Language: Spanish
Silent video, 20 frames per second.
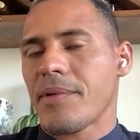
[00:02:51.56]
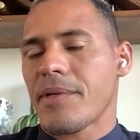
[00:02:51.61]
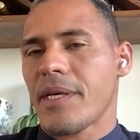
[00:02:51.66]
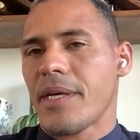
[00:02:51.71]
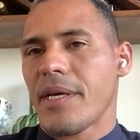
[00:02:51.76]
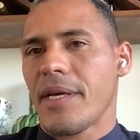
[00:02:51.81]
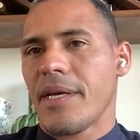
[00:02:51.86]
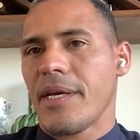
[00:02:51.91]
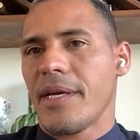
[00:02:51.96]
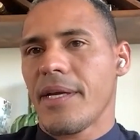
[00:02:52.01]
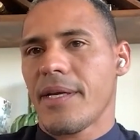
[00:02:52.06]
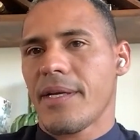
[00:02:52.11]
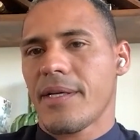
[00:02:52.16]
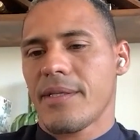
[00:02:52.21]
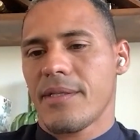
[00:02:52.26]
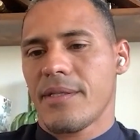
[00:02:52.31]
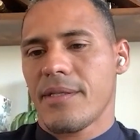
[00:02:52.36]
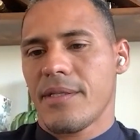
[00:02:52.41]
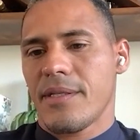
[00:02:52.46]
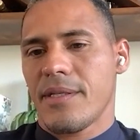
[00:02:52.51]
porque
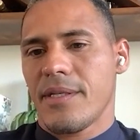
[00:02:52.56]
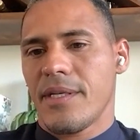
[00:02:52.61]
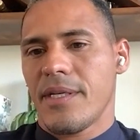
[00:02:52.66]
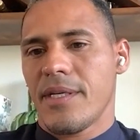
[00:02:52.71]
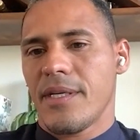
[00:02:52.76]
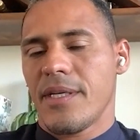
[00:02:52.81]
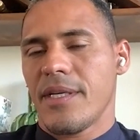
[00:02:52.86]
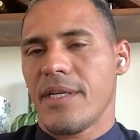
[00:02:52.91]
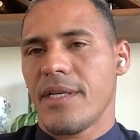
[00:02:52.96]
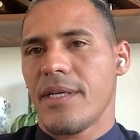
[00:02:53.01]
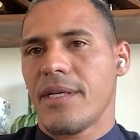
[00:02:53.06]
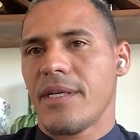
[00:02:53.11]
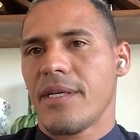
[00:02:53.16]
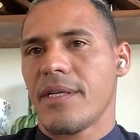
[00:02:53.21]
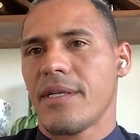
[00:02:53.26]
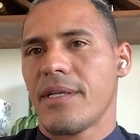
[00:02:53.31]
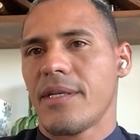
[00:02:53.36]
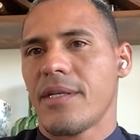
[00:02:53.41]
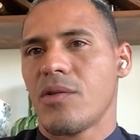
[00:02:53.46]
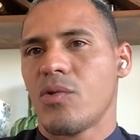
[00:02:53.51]

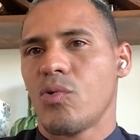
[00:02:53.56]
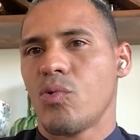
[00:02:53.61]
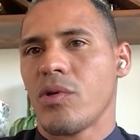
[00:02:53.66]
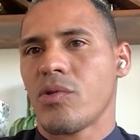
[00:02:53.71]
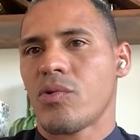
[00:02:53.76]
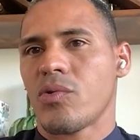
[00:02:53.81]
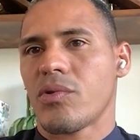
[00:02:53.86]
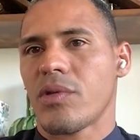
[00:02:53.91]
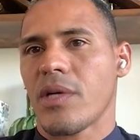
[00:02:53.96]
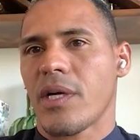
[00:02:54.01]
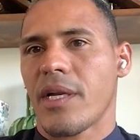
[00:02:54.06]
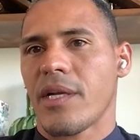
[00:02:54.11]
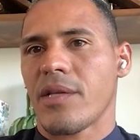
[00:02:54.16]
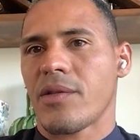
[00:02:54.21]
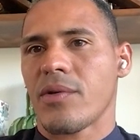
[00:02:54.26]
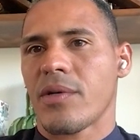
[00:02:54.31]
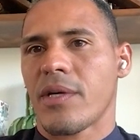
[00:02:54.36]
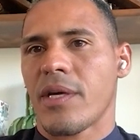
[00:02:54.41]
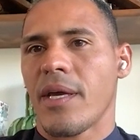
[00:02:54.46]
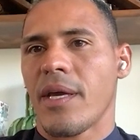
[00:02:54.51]
eh, no es un
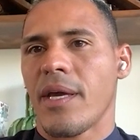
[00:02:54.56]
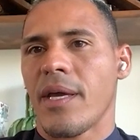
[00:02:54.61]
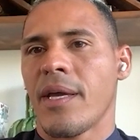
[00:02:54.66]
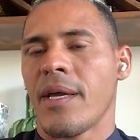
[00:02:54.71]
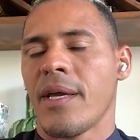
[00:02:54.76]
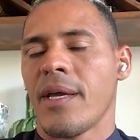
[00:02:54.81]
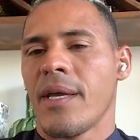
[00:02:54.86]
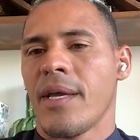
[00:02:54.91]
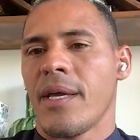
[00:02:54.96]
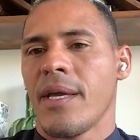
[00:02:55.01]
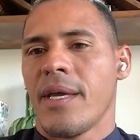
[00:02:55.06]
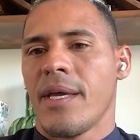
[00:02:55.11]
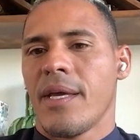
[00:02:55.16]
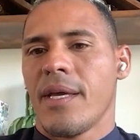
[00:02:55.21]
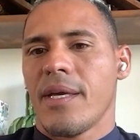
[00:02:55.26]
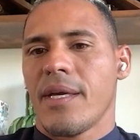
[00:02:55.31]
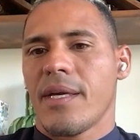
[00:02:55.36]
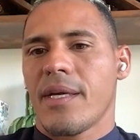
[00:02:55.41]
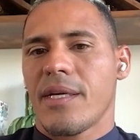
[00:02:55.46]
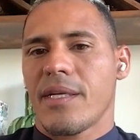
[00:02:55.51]
secreto que
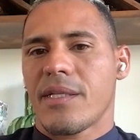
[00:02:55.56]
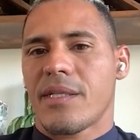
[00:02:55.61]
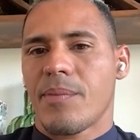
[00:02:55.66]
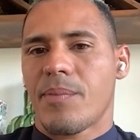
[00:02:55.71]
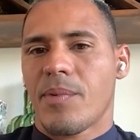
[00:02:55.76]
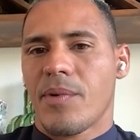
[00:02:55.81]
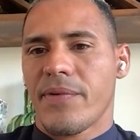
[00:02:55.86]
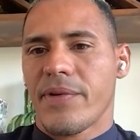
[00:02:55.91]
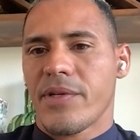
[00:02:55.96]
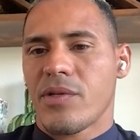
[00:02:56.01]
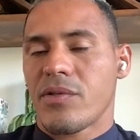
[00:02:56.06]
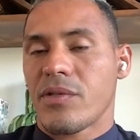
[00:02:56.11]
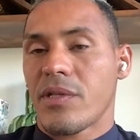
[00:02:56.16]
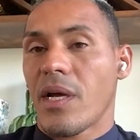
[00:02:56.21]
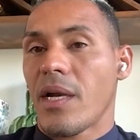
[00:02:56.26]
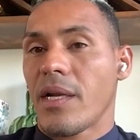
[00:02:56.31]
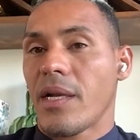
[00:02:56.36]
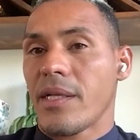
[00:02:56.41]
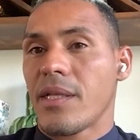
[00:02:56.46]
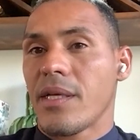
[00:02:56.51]
esta profesión
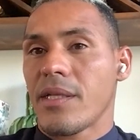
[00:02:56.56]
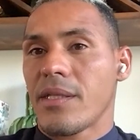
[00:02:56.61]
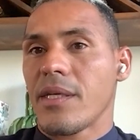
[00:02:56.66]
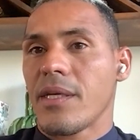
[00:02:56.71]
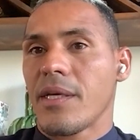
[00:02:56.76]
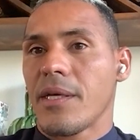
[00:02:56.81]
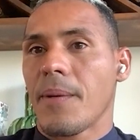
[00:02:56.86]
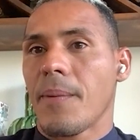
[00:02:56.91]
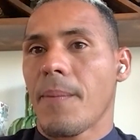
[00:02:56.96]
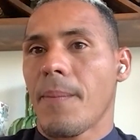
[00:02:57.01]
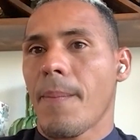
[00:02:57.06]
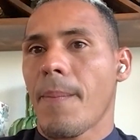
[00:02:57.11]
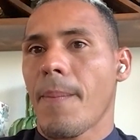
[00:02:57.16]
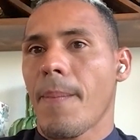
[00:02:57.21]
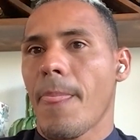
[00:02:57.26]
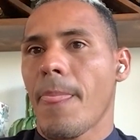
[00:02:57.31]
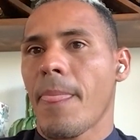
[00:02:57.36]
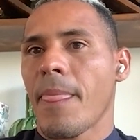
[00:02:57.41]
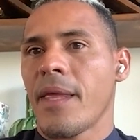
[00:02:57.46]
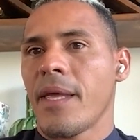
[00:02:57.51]
tan linda te,
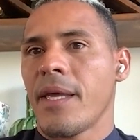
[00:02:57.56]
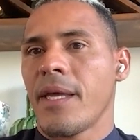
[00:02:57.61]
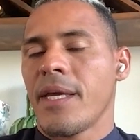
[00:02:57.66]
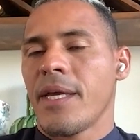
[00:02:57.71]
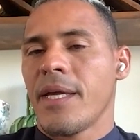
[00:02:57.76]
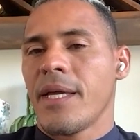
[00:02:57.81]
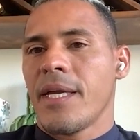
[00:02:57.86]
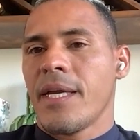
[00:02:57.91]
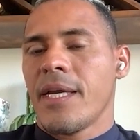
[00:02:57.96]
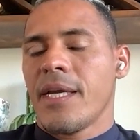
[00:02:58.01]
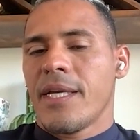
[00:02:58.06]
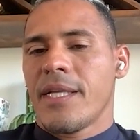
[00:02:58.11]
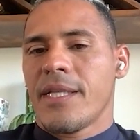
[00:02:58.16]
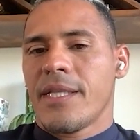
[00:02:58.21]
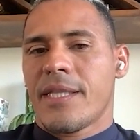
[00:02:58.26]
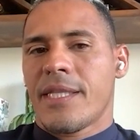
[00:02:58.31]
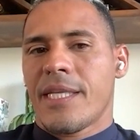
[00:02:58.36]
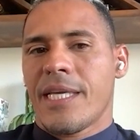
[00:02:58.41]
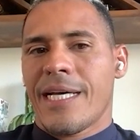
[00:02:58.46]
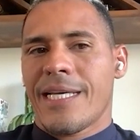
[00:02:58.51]

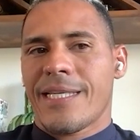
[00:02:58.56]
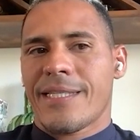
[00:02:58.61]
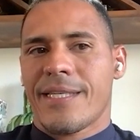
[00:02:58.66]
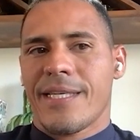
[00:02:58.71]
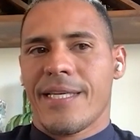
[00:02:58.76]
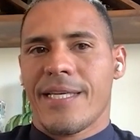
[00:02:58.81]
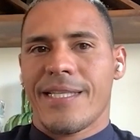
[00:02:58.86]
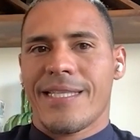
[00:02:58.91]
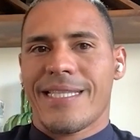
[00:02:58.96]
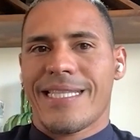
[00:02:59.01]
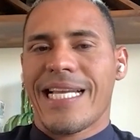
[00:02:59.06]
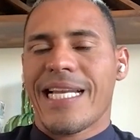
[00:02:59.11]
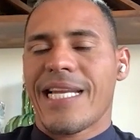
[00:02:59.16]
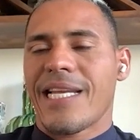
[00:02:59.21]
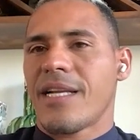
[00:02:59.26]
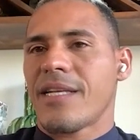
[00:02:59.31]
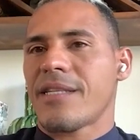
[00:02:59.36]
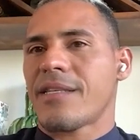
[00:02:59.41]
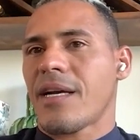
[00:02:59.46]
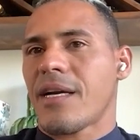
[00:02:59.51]
te hace
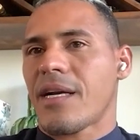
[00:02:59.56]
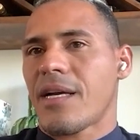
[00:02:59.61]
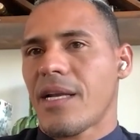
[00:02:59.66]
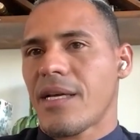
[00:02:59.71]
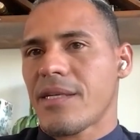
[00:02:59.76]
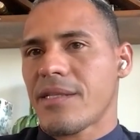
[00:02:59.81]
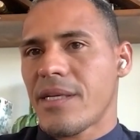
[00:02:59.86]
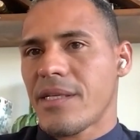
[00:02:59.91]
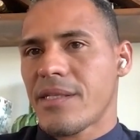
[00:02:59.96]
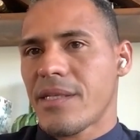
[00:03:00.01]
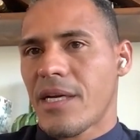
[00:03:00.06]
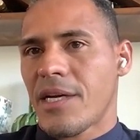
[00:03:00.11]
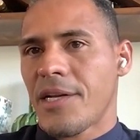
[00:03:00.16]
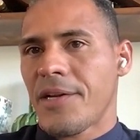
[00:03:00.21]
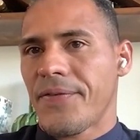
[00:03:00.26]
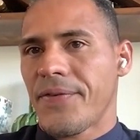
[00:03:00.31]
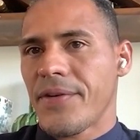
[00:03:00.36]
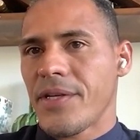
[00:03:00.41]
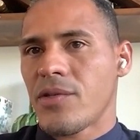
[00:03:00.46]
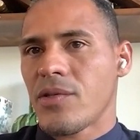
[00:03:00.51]
tener esas clases de
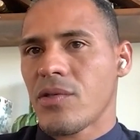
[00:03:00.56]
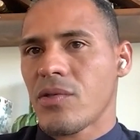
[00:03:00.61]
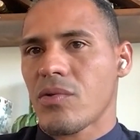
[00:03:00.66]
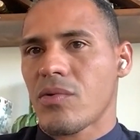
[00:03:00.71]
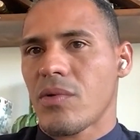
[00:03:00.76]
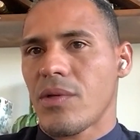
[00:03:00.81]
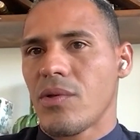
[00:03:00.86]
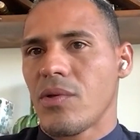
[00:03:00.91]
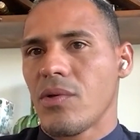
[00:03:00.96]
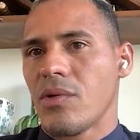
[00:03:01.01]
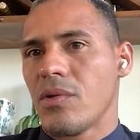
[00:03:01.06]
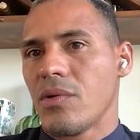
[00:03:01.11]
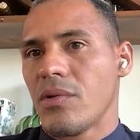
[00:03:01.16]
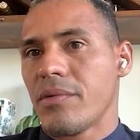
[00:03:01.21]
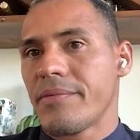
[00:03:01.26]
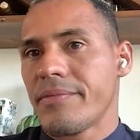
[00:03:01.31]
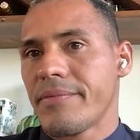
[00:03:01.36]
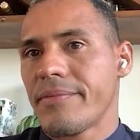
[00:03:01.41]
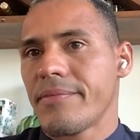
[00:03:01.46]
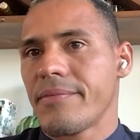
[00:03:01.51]
sacrificios cuando
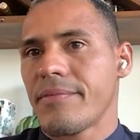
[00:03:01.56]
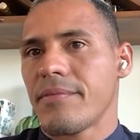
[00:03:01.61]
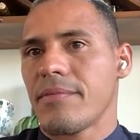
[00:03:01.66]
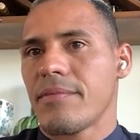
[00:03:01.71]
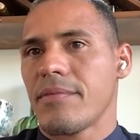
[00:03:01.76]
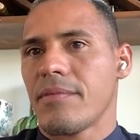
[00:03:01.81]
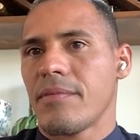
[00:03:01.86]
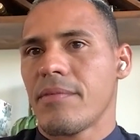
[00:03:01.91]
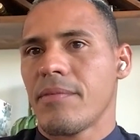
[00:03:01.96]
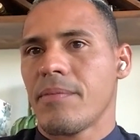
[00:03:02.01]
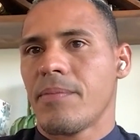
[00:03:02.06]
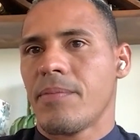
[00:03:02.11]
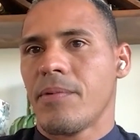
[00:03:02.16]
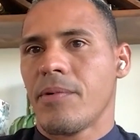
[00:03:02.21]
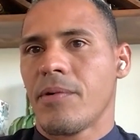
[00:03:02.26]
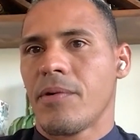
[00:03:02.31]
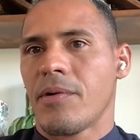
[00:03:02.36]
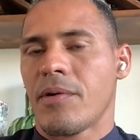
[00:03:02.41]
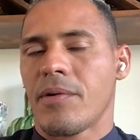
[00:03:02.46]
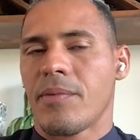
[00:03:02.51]

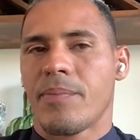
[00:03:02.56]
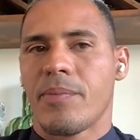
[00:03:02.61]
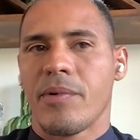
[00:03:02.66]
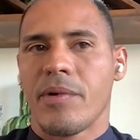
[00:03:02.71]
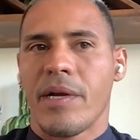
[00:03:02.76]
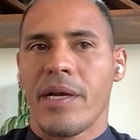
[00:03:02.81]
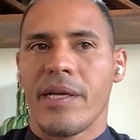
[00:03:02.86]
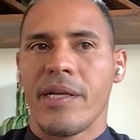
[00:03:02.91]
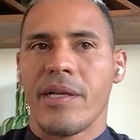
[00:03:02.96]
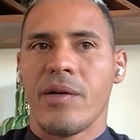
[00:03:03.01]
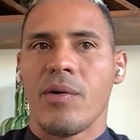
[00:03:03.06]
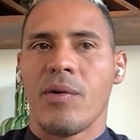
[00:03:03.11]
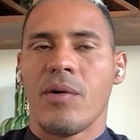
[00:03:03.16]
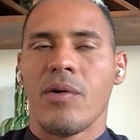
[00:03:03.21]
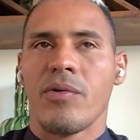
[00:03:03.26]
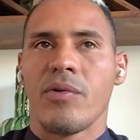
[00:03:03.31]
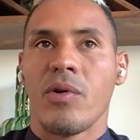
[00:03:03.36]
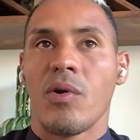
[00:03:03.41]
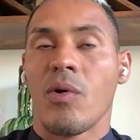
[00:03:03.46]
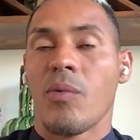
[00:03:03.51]
por, por ahí
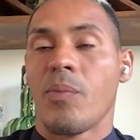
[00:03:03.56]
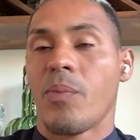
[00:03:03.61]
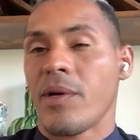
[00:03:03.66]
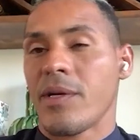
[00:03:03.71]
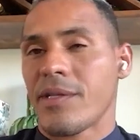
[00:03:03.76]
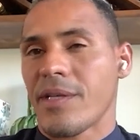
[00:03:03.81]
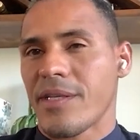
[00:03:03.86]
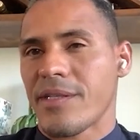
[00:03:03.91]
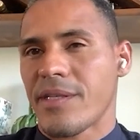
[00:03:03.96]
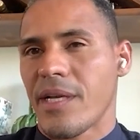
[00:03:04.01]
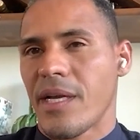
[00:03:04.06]
no, lo puedes